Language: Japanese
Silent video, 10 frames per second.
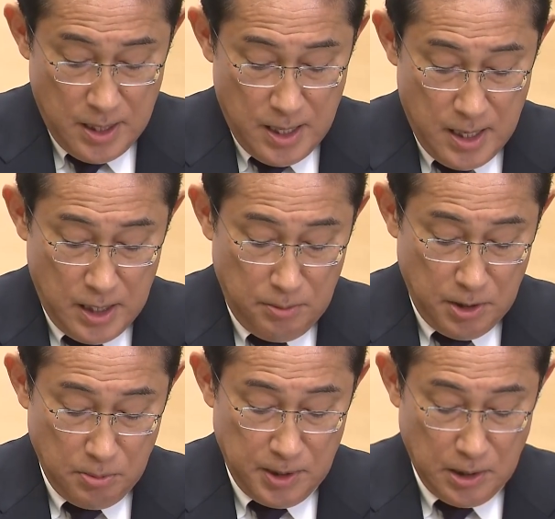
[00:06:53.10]
今
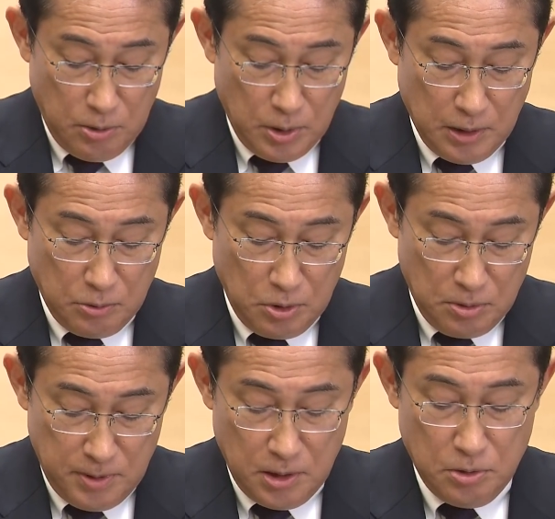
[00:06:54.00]
述べたような取り
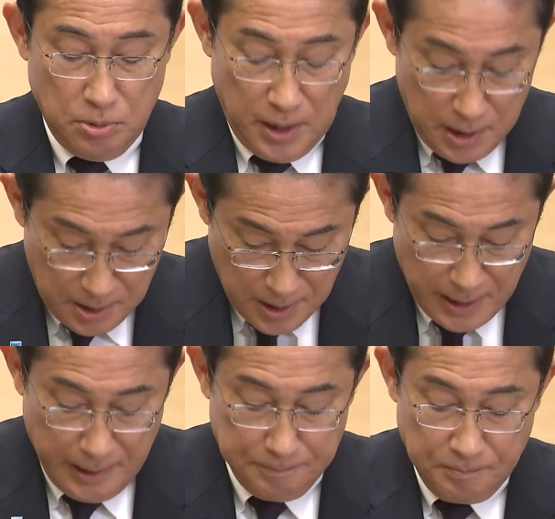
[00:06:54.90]
組みに加え
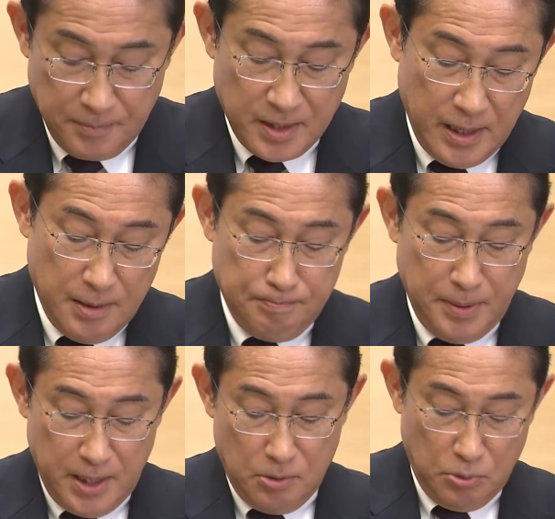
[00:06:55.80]
て、
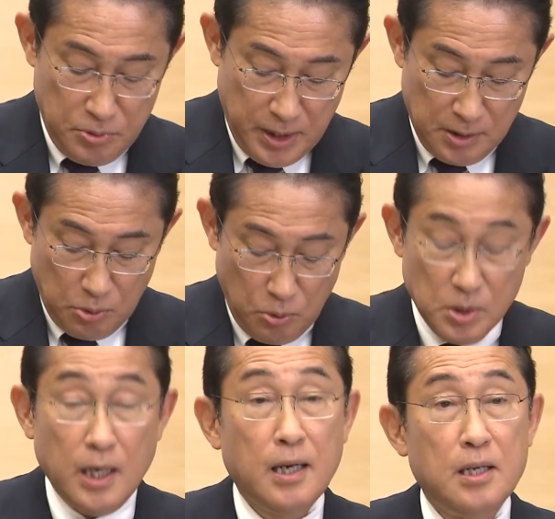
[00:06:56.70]
米国や東
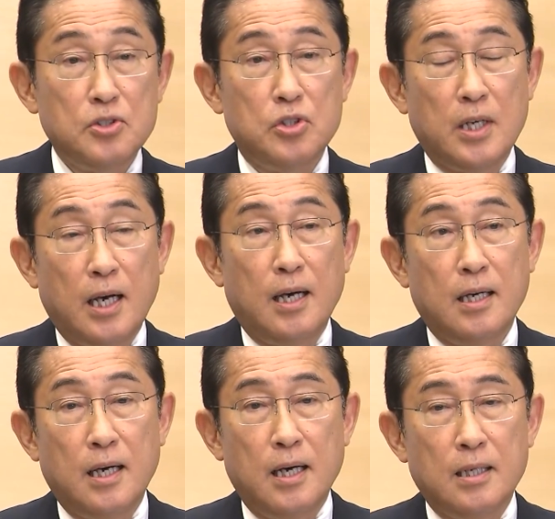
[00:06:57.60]
南アジア
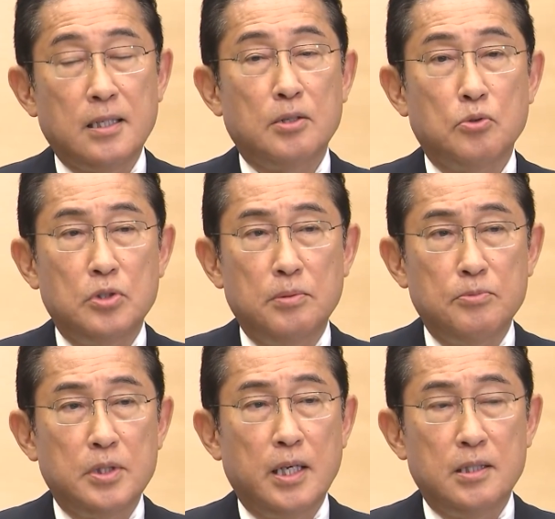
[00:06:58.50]
などに
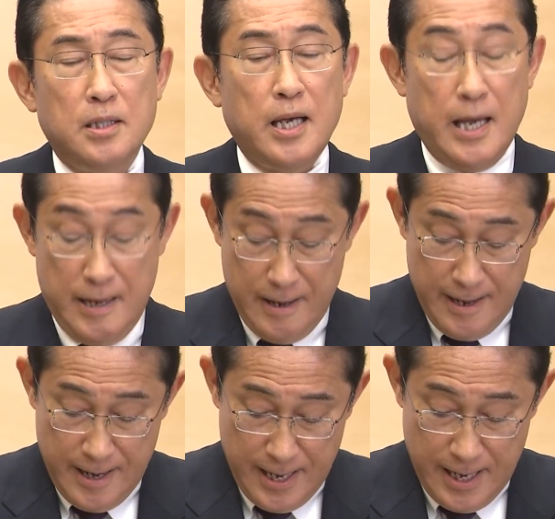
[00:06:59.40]
向けて、
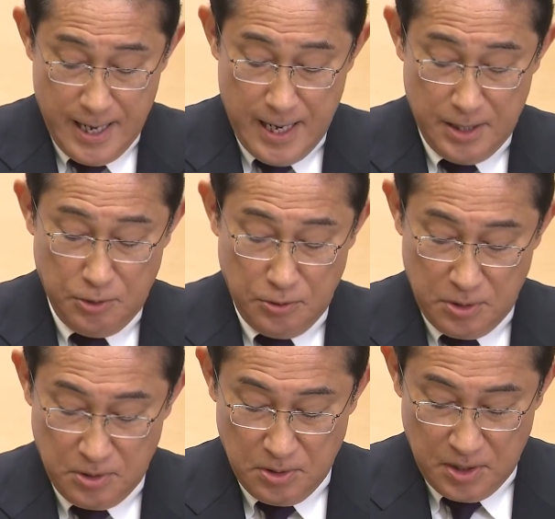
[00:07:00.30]
輸
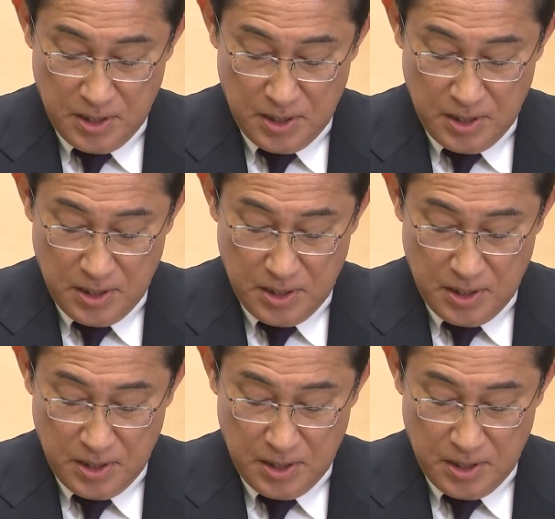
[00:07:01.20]
出